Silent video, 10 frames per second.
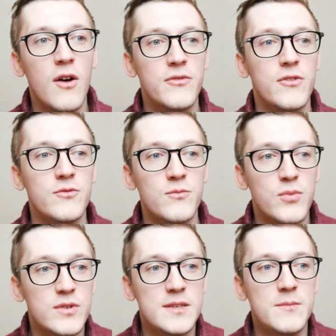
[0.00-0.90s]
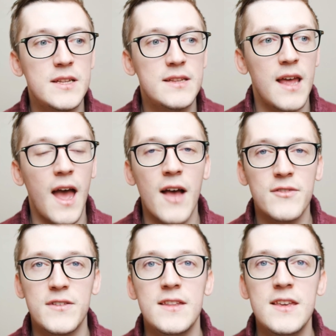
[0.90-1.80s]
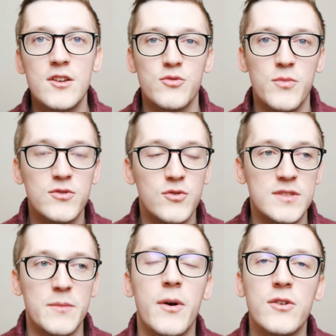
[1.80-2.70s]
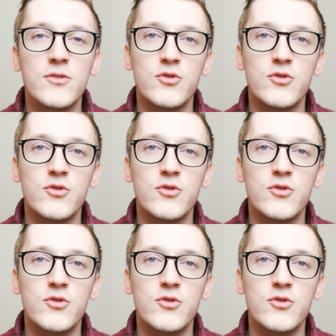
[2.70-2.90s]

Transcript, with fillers: offre une possibilité infinie et je pense que c'est pas